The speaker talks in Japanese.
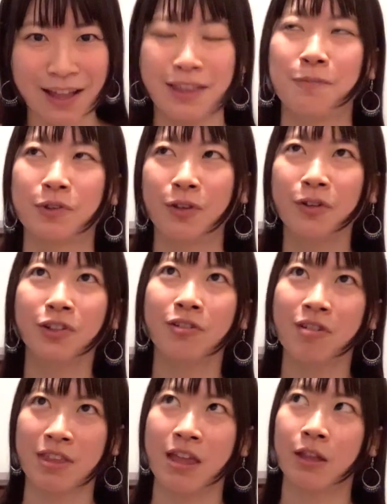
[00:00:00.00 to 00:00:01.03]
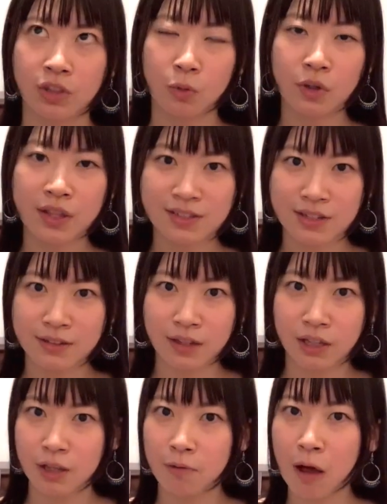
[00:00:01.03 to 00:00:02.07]
でもその人はね、友達が
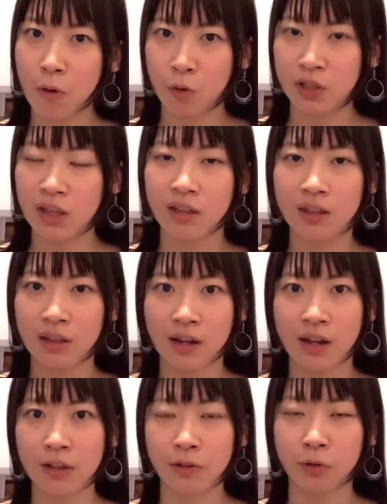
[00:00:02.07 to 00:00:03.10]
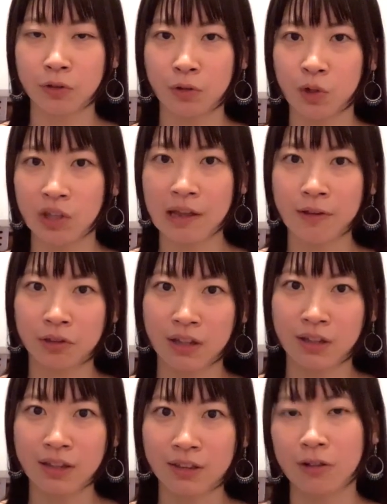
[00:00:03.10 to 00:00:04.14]
先にワーホリで来てたから、その人に頼って
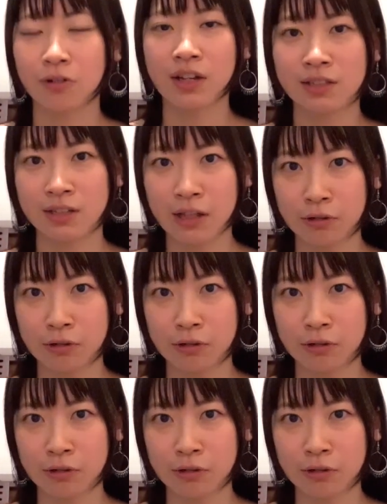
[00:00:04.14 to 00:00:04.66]
きたっていう感じな